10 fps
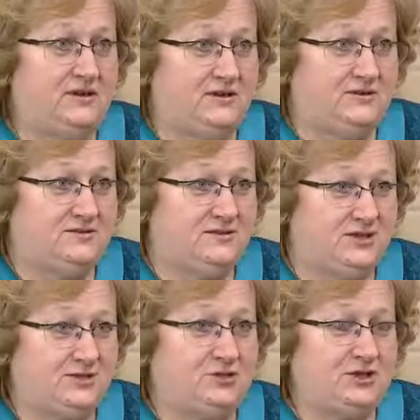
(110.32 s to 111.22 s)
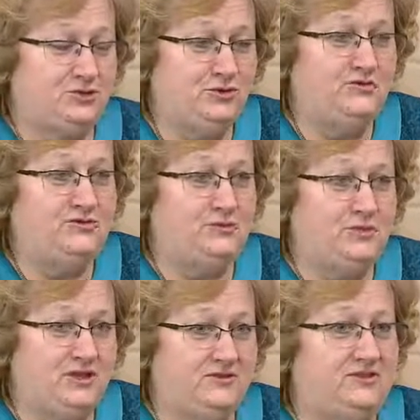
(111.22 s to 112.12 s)
э, за счет которого мы
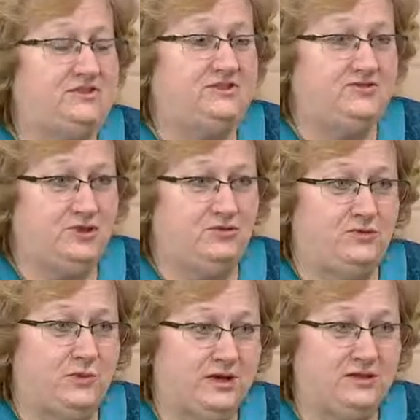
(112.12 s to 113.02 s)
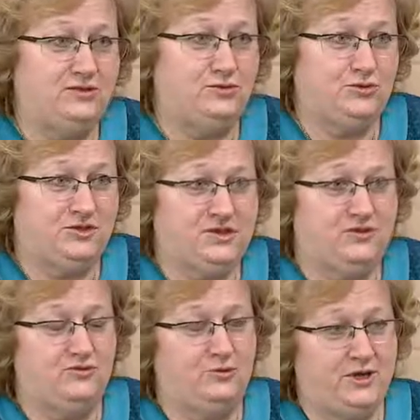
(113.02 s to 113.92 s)
22 марта уезжаем
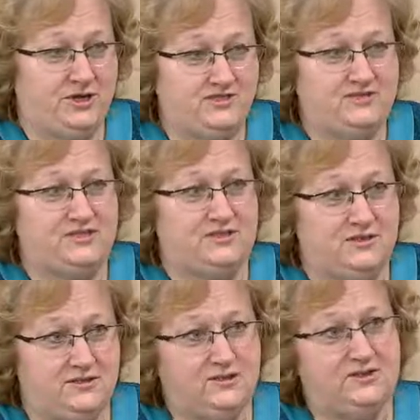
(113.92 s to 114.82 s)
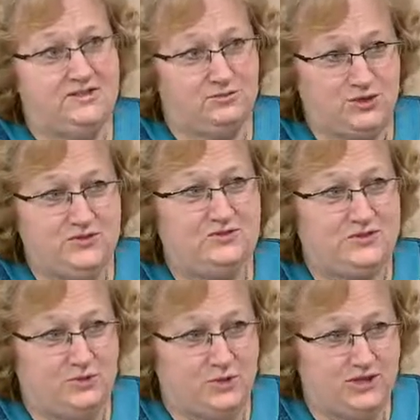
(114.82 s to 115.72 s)
в Париж, в Диснейленд, где будем
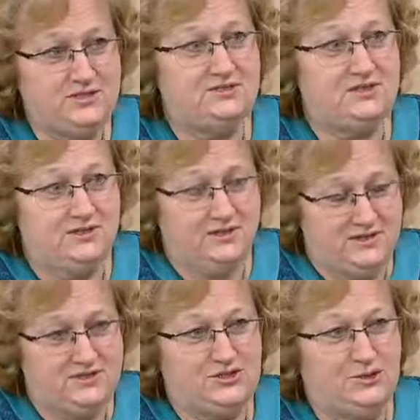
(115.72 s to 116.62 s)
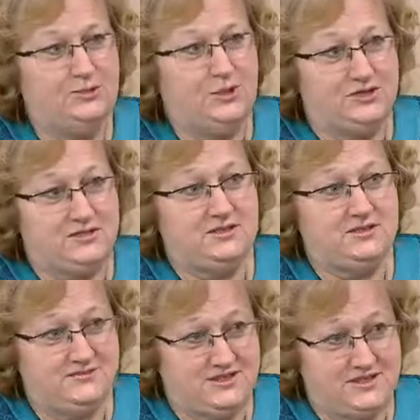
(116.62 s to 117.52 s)
выступать с сольным
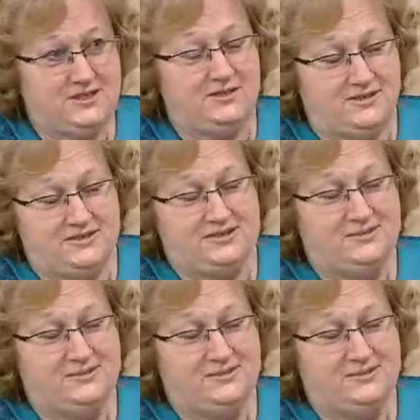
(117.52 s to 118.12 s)
концертом в Диснейленде.